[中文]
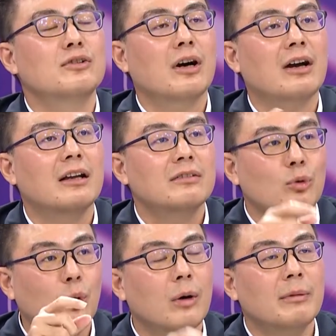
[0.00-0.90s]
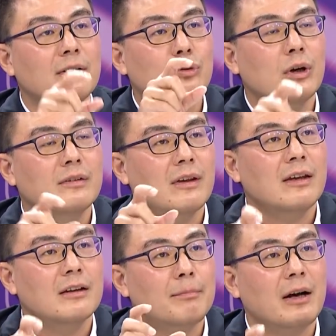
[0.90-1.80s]
你就要看我们对这
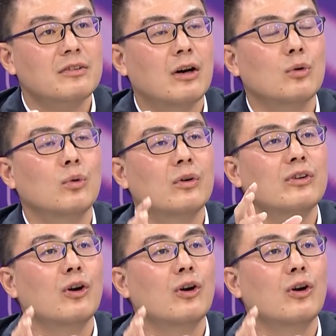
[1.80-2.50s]
一个邦交国